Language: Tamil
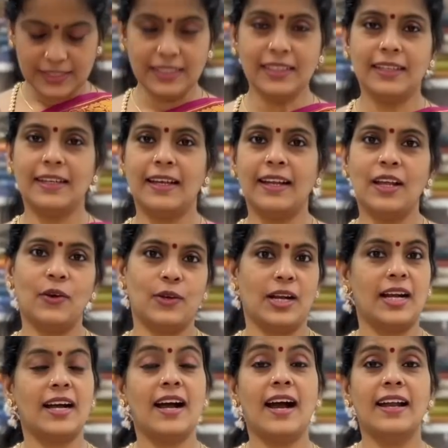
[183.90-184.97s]
வந்து நல்ல ஒரு
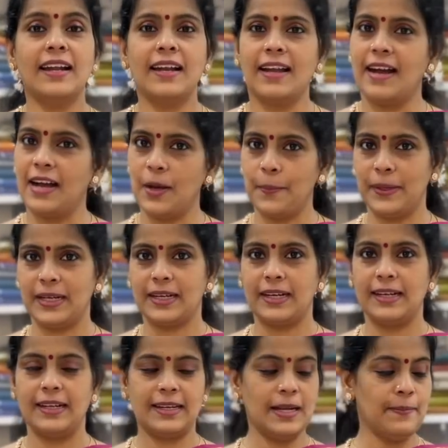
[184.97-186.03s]
அழகான நாகப்பழ
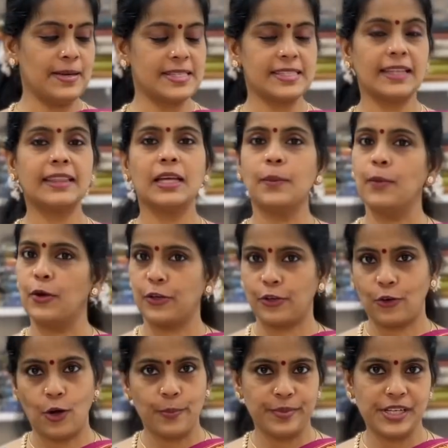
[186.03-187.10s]
கலரில் மஜந்தா
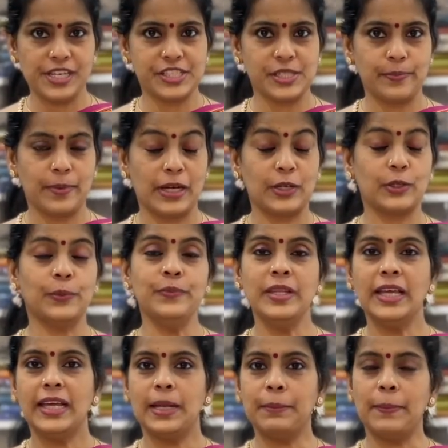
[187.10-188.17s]
பார்டர் காம்பினேஷன் பார்க்குறோம்
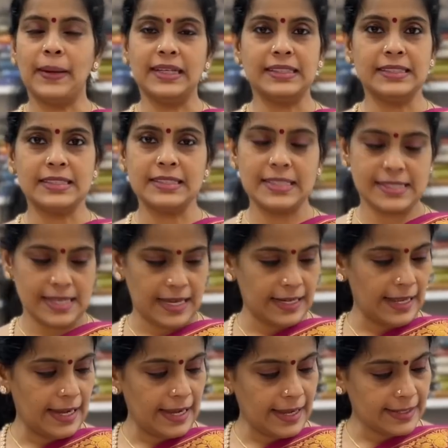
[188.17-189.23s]
நம்ம பார்த்துட்டு இருந்த
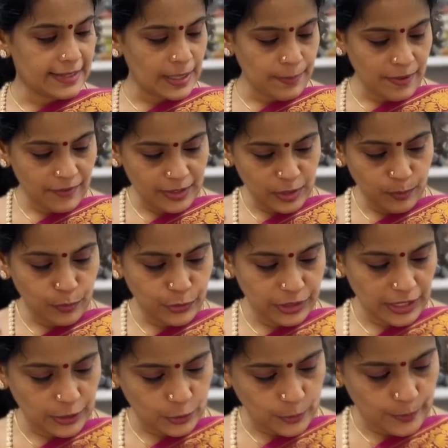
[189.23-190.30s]
சாரி எல்லாத்தையுமே வந்து
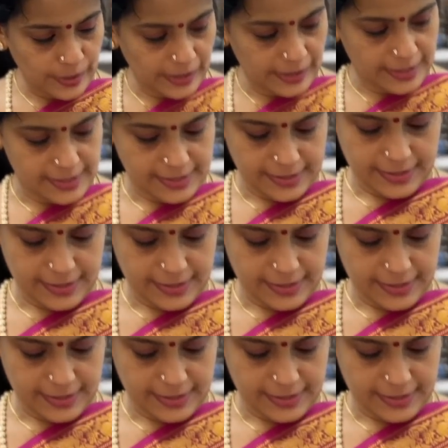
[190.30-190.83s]
புட்டா இருக்கும் பாருங்கள்